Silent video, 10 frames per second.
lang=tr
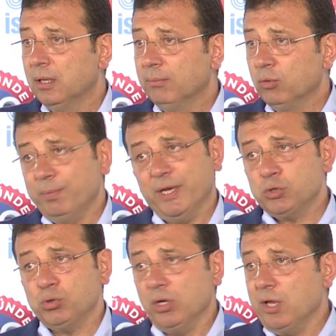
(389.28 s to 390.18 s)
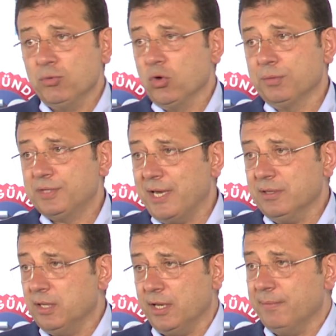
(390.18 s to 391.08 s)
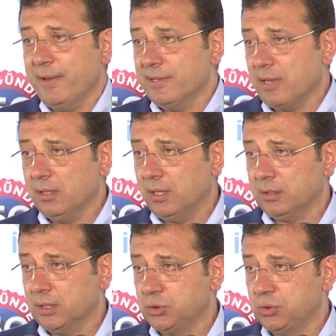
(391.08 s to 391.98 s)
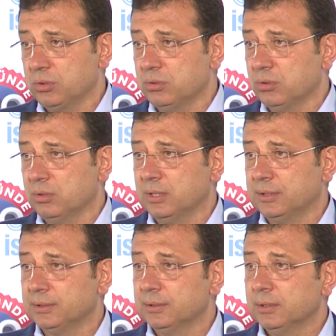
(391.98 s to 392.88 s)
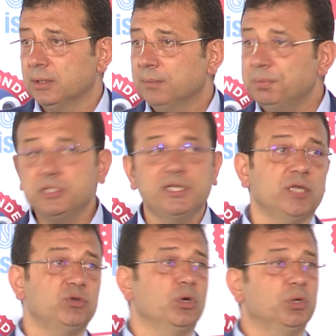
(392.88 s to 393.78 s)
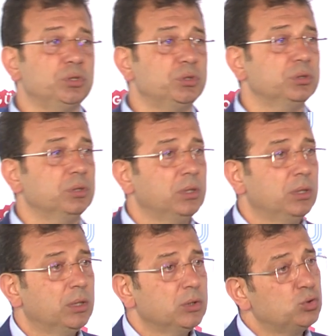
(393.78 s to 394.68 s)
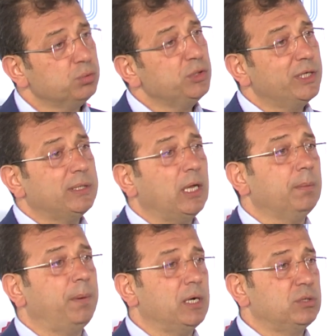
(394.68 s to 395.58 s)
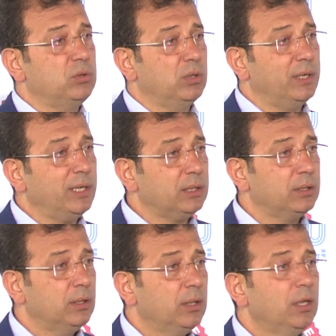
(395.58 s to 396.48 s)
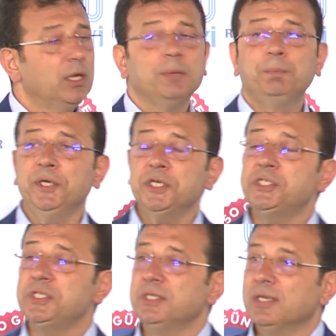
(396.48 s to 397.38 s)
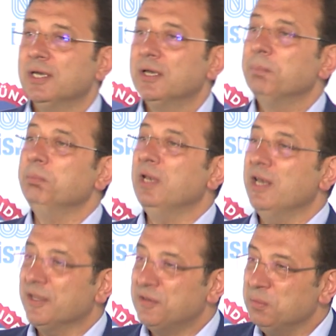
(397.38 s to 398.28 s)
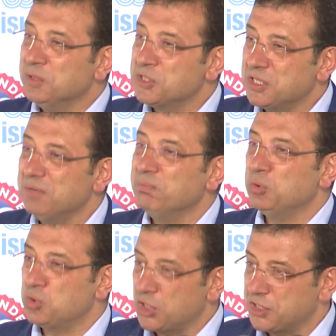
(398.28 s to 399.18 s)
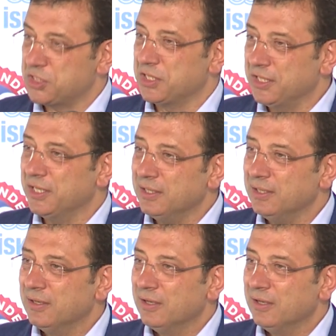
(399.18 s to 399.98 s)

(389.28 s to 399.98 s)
Bunu ben söylemiyorum. Kendileri meydanlarda söylüyorlar. Biz ne diyoruz? Cumhuriyet Halk Partili olarak biz milletimizin bütçesini